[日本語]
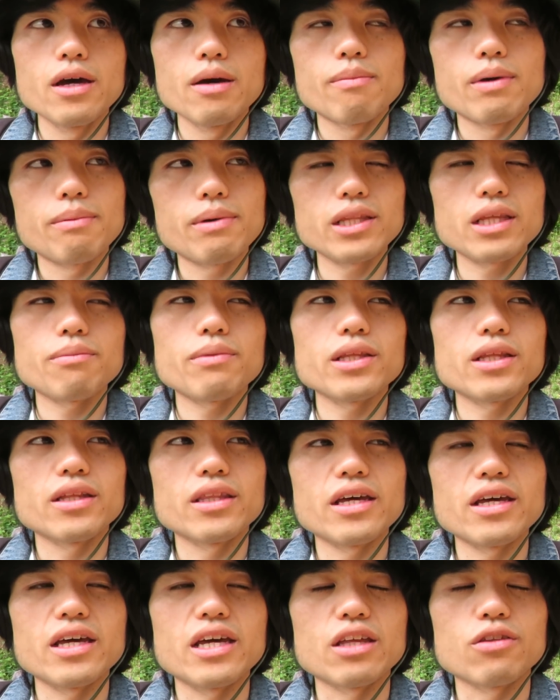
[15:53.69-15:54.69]
まあ、まだまだ
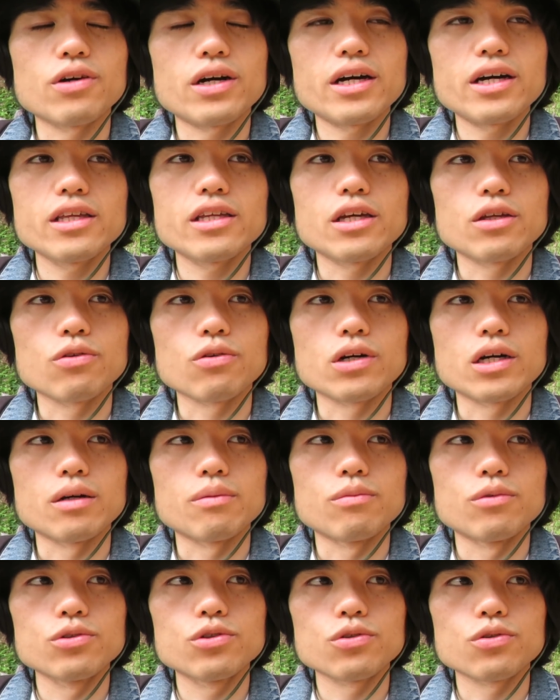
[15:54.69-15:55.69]
ね、えっと、背景とか
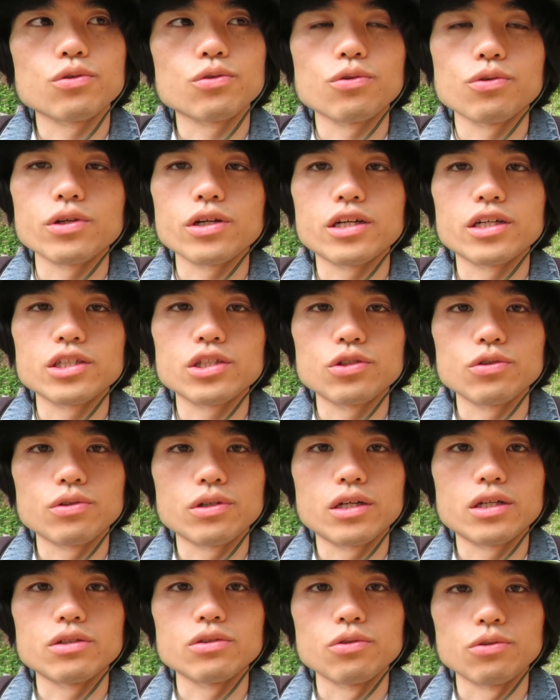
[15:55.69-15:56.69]
もうちょっとどうにかしよう
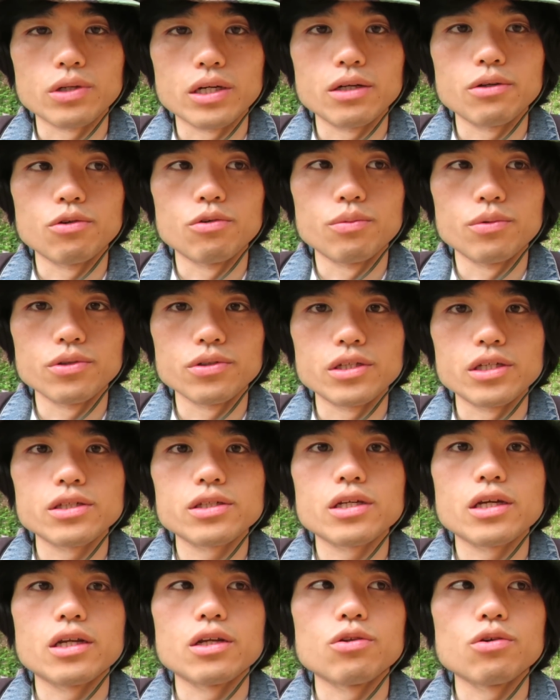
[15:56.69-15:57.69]
があるのは思うんで
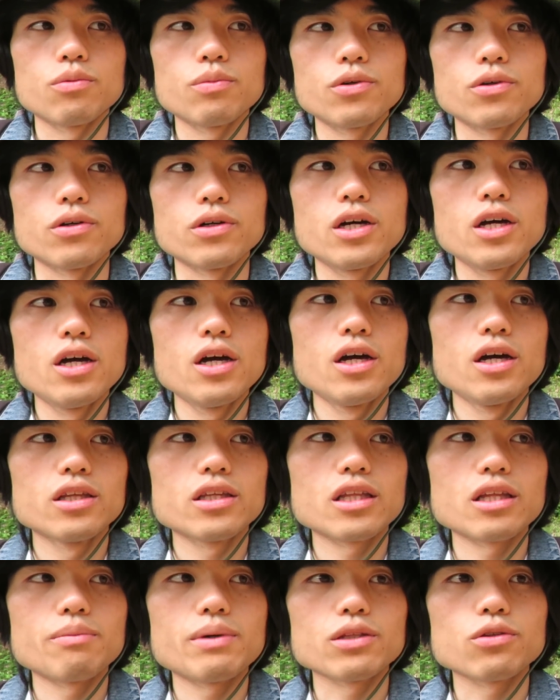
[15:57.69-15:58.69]
すけれども、
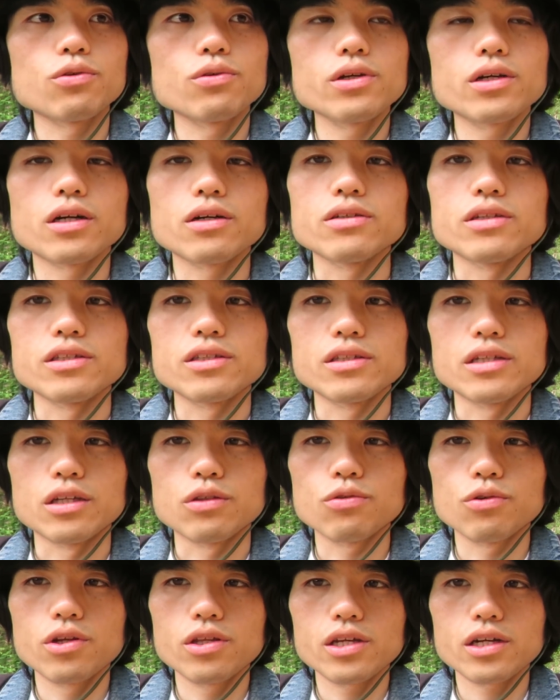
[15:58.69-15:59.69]
ただまあとにかくですね
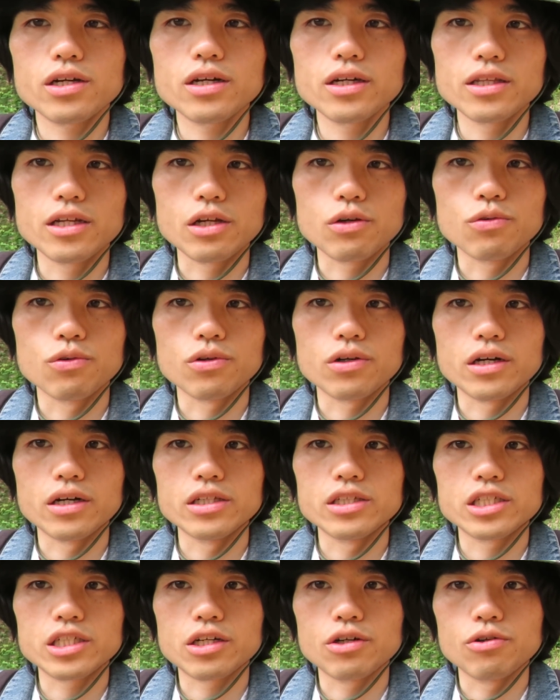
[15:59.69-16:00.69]
鳥にかなり今回
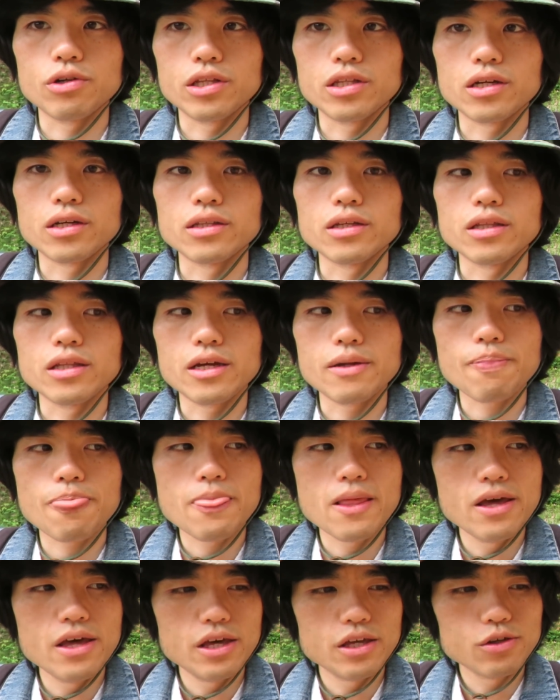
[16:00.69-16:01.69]
近寄れたんでね、
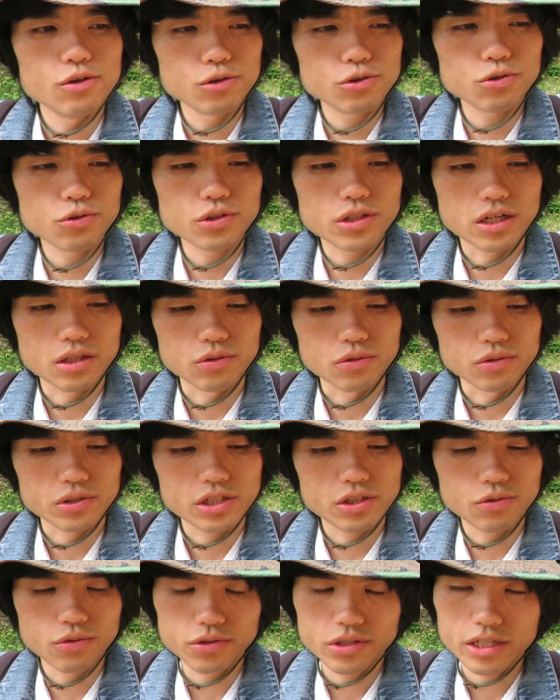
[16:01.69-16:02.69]
幼鳥ってあの
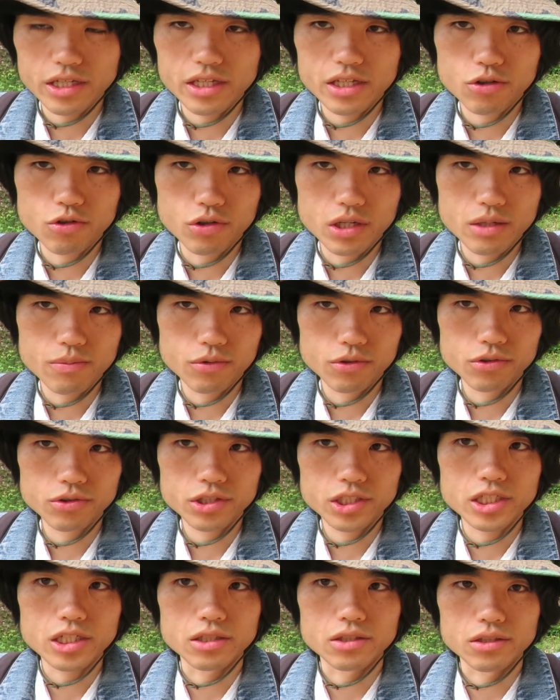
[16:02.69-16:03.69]
基本的に怖いもの
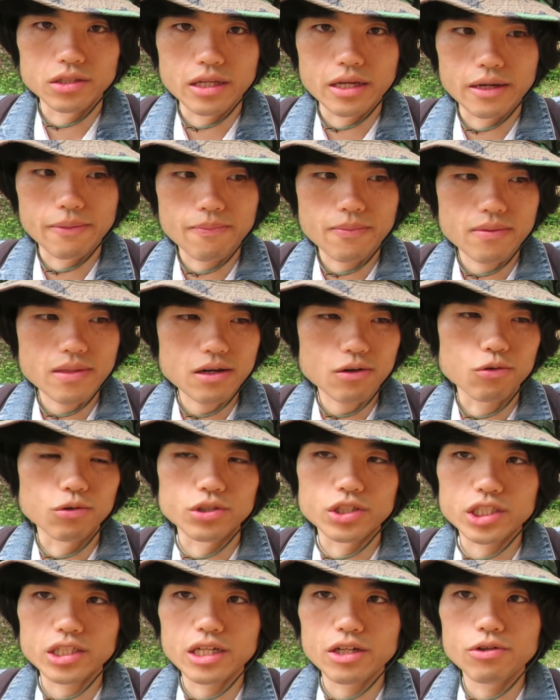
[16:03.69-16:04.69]
知らずで結構
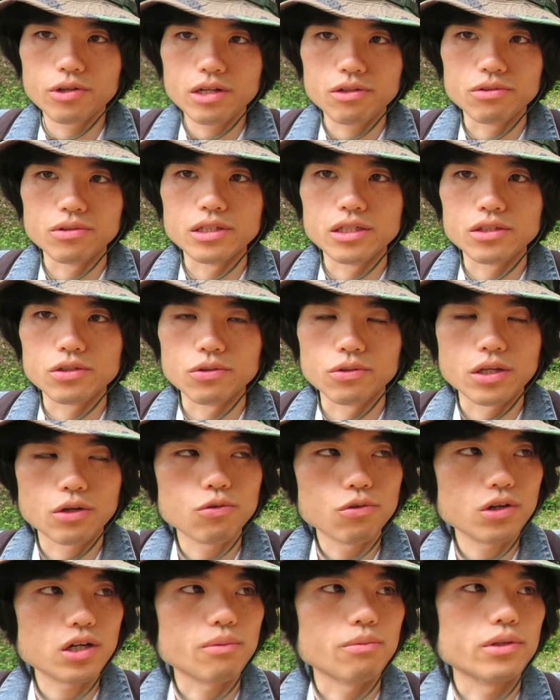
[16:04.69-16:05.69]
近寄れるんですよ。で
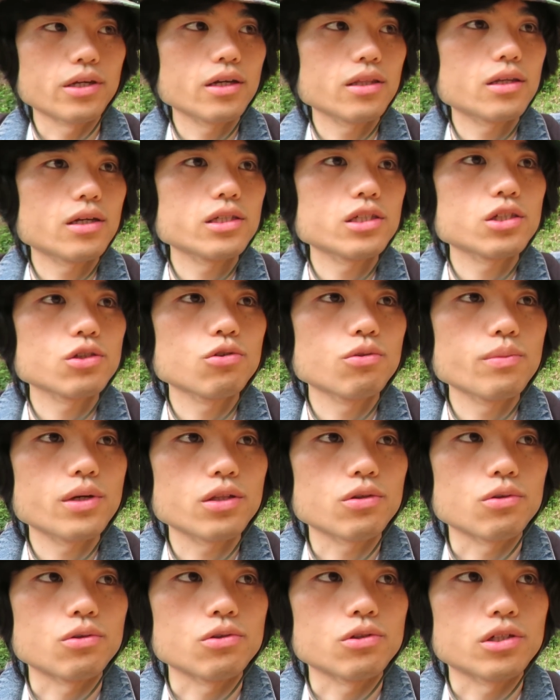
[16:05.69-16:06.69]
今回もだいたい よん、ご
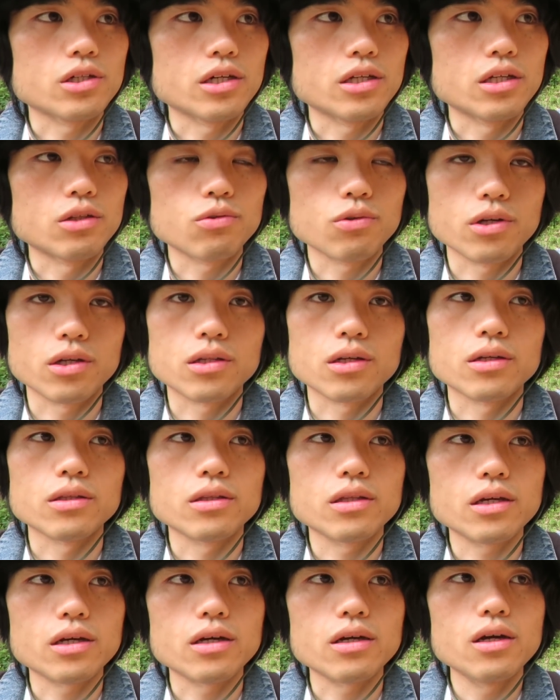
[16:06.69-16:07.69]
メートルぐらいで撮れた
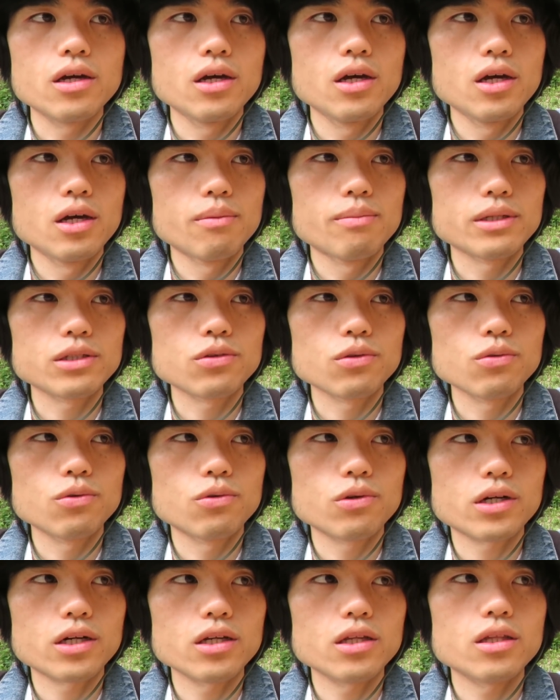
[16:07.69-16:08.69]
んで、まあ、その
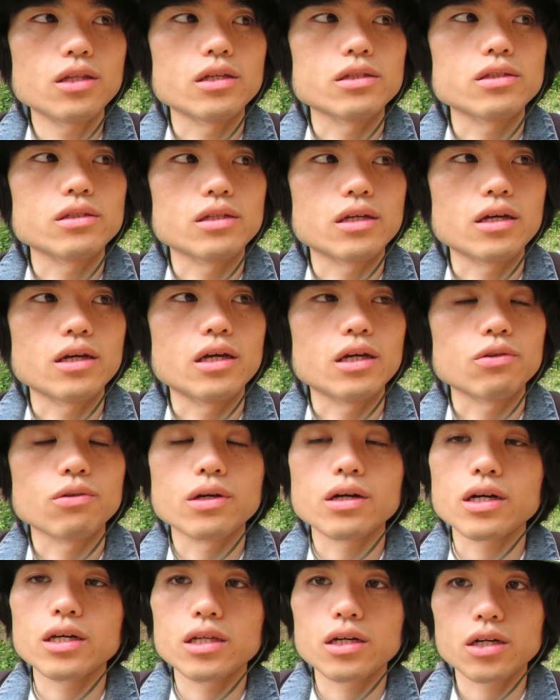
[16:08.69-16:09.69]
おかげでですね、えっと、
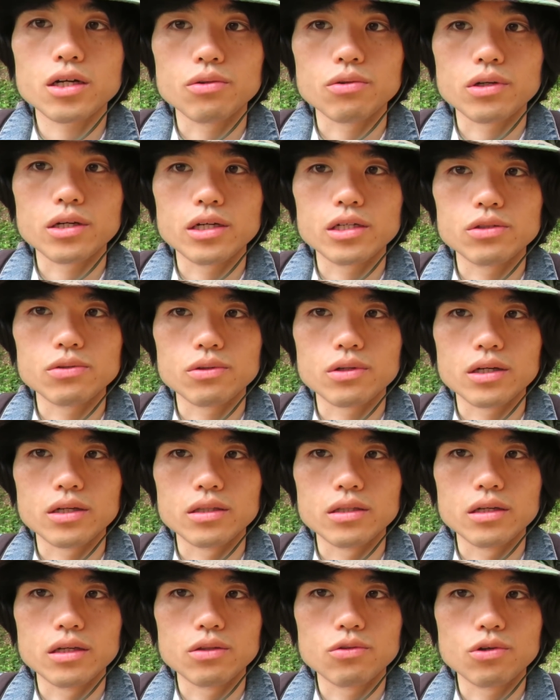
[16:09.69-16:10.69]
なかなかの改造
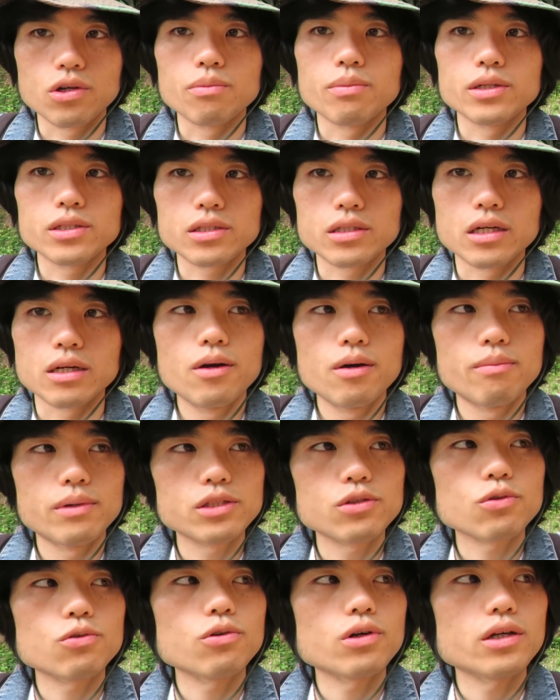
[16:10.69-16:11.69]
感で撮れました。まあ、
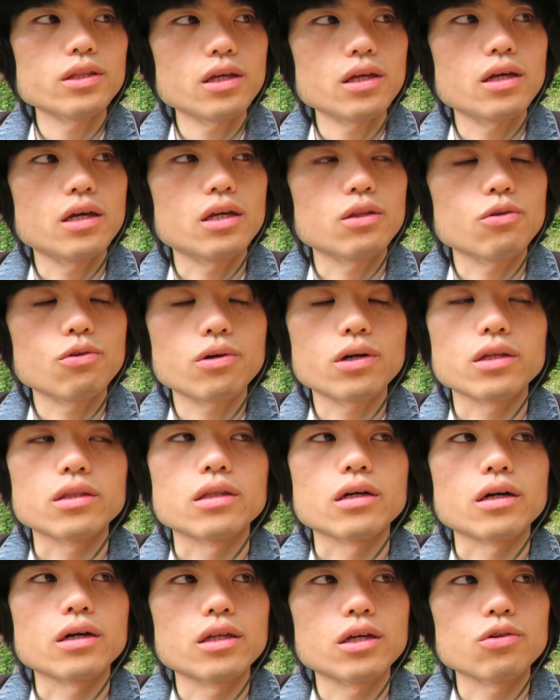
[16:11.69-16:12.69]
そこがね、えーと、良かっ
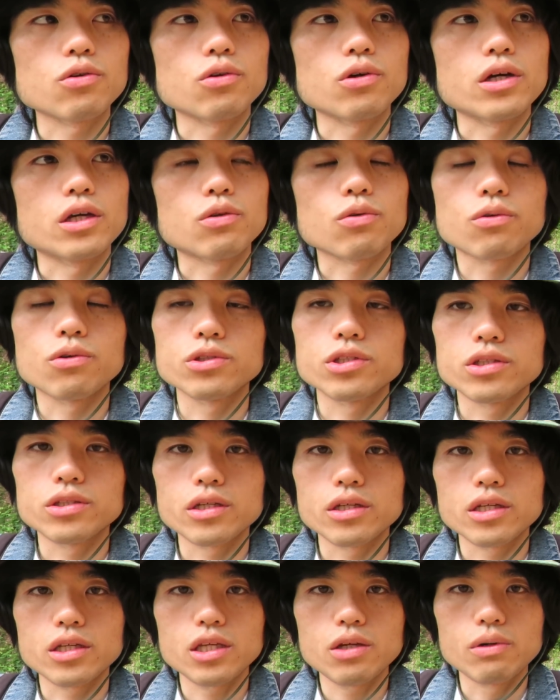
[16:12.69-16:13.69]
たかなと、えーと、個人
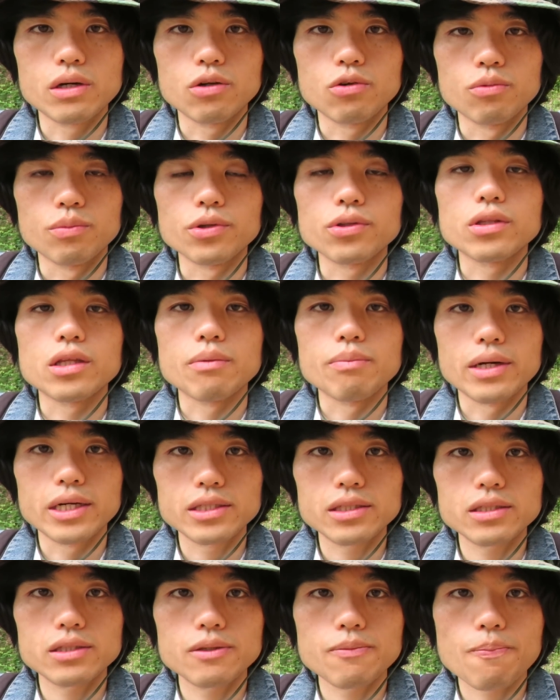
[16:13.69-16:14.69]
的には思ってま
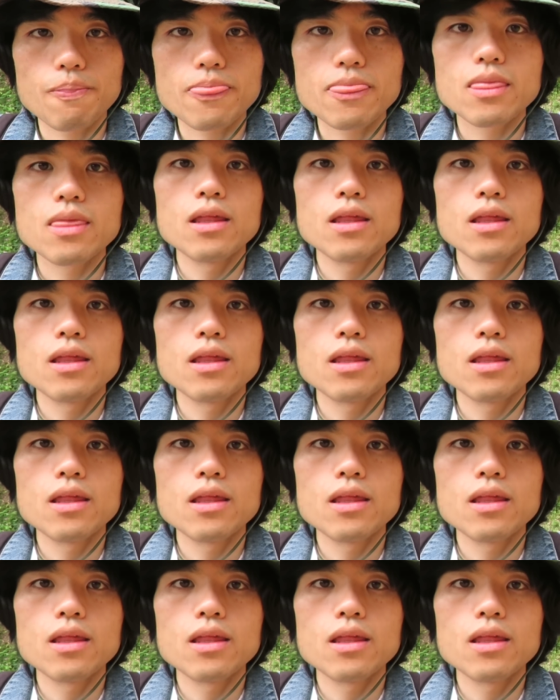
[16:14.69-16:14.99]
す。